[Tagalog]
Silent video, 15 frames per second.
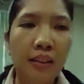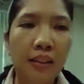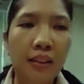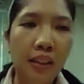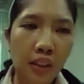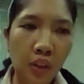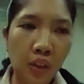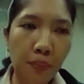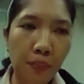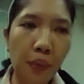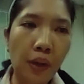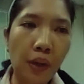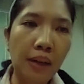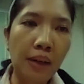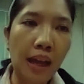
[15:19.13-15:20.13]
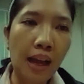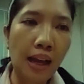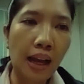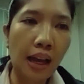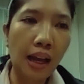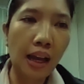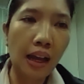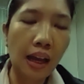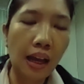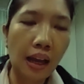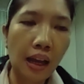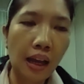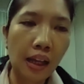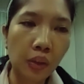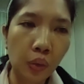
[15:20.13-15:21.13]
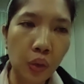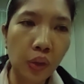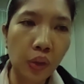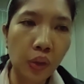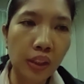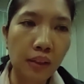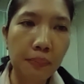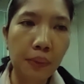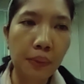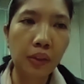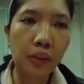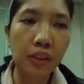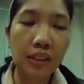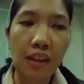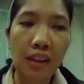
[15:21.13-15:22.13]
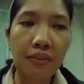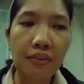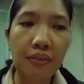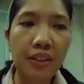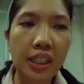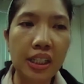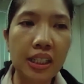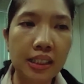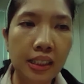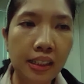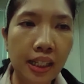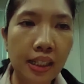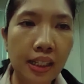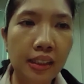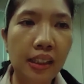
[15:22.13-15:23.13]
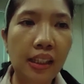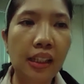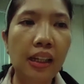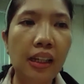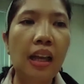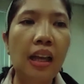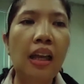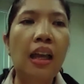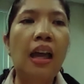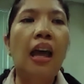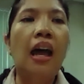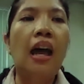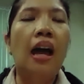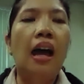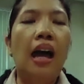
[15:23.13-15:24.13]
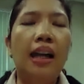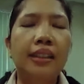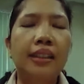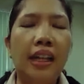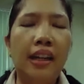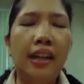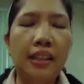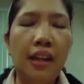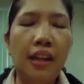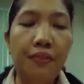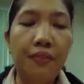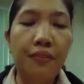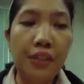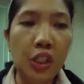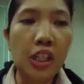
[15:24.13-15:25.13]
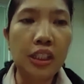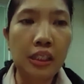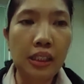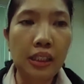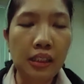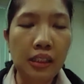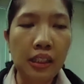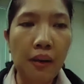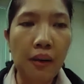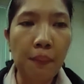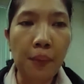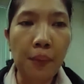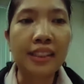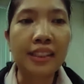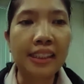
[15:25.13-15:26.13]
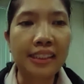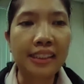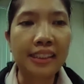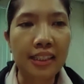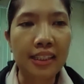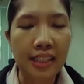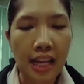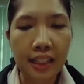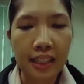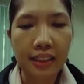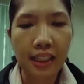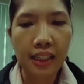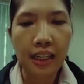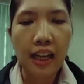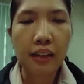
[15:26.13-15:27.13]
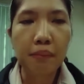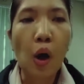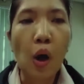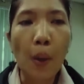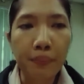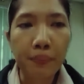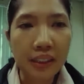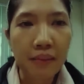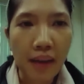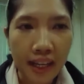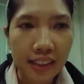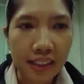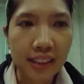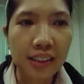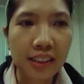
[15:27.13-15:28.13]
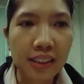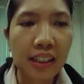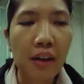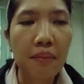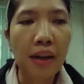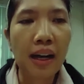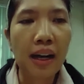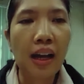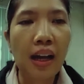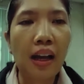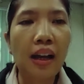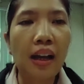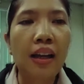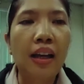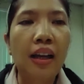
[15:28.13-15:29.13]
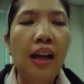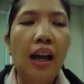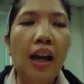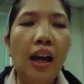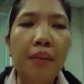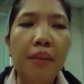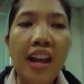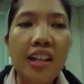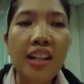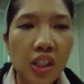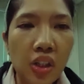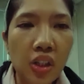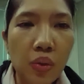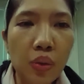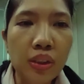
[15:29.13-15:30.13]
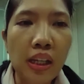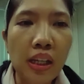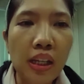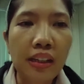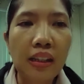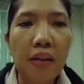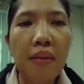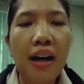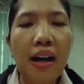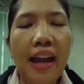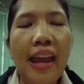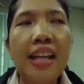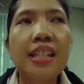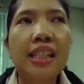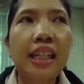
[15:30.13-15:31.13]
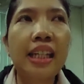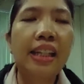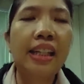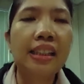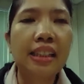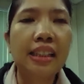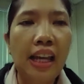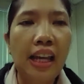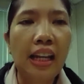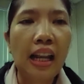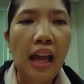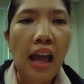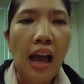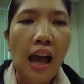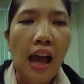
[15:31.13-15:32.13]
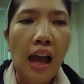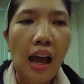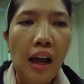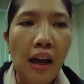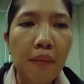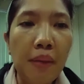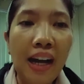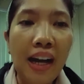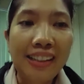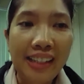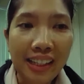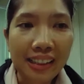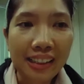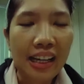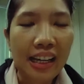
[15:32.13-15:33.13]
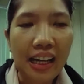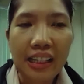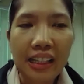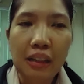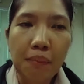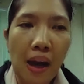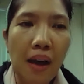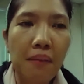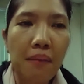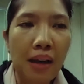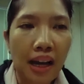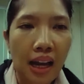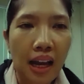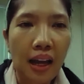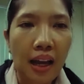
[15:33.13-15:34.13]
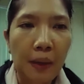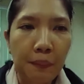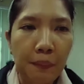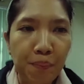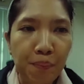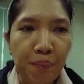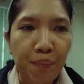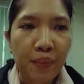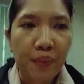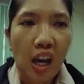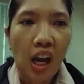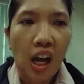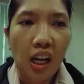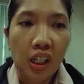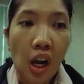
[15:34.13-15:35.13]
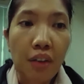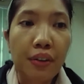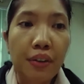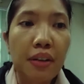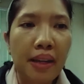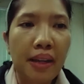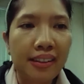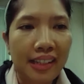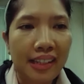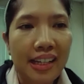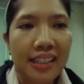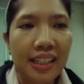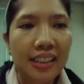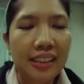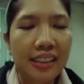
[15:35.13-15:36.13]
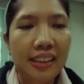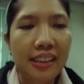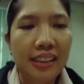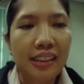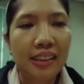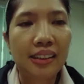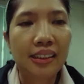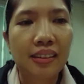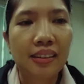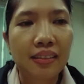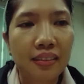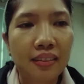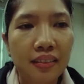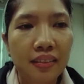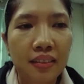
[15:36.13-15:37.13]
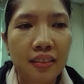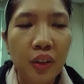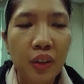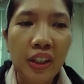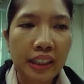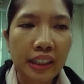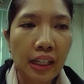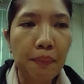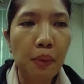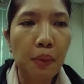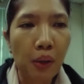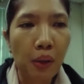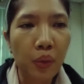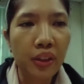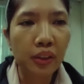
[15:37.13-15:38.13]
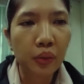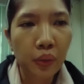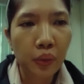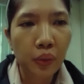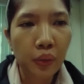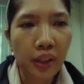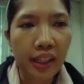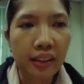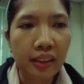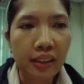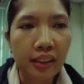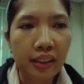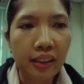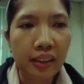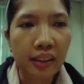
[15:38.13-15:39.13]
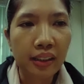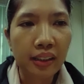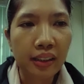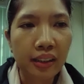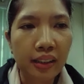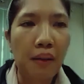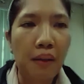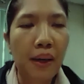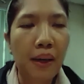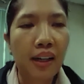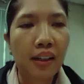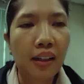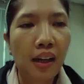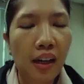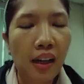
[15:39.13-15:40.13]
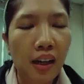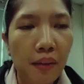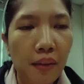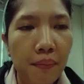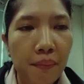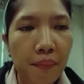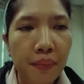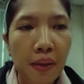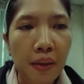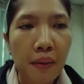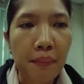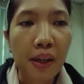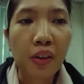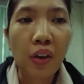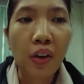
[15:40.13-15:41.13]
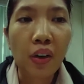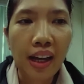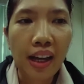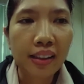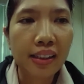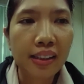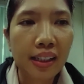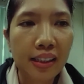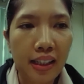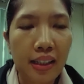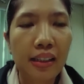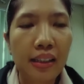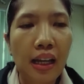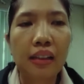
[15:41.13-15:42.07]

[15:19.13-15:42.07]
Yun po, makakatulong ah, din po ito sa efficiency rating, uh, sa, sa efficiency ng processes natin at ma-optimize ng mga um, LGUs at ng mga NGAs din ang mga data ng ibang mga uh, government agencies. So hindi na po paulit-ulit ang pag um, pag-collect ng data.